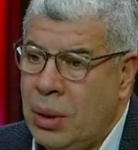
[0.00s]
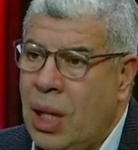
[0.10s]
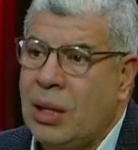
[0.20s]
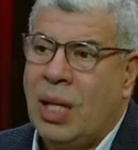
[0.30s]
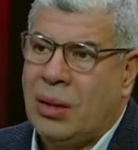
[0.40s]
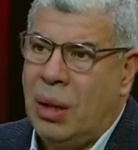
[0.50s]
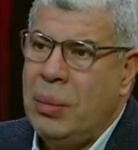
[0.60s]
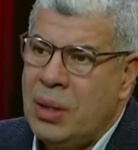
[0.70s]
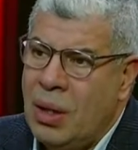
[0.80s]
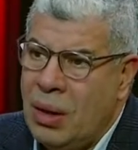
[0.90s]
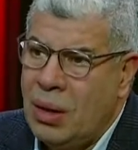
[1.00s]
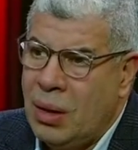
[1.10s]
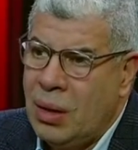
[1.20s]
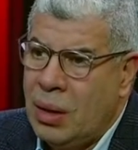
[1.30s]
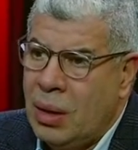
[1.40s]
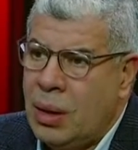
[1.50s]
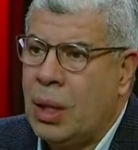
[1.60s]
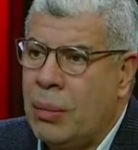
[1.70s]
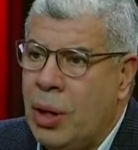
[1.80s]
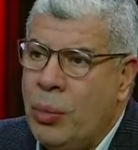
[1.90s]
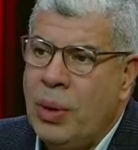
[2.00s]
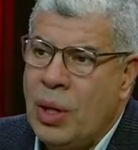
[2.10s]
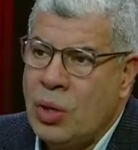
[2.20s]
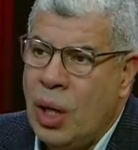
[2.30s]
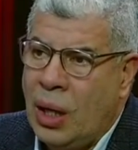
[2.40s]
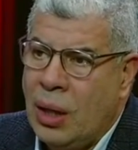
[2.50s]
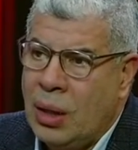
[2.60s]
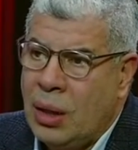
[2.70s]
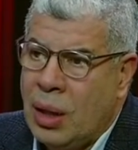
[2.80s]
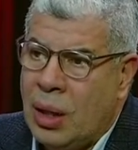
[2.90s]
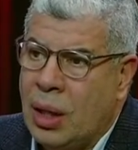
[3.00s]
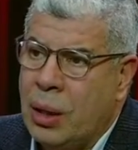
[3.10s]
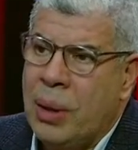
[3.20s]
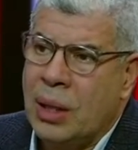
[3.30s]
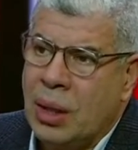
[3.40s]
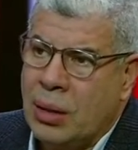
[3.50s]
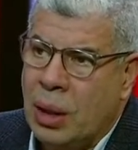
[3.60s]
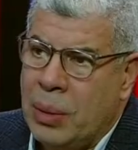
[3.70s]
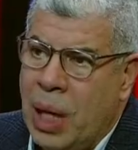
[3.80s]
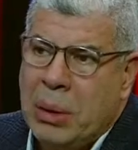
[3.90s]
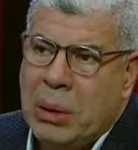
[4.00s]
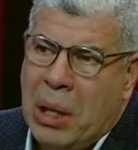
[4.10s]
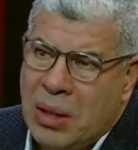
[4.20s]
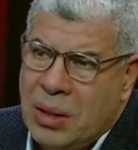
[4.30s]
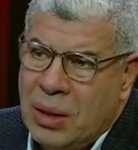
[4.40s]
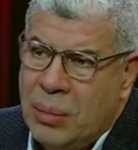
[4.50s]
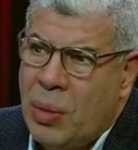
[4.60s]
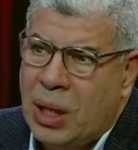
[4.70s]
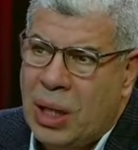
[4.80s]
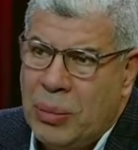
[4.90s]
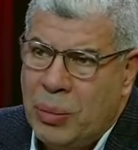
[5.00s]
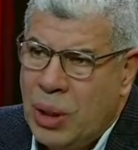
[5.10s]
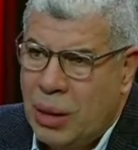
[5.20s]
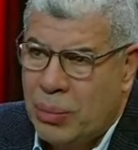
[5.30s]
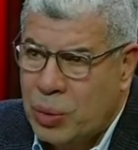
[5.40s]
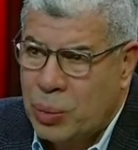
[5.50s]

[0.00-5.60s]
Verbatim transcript: بتحط على الترابيزه يا جماعه وبنرشح صح كريم خد اكتر من احمد خلاص يبقى هو كريم المدرب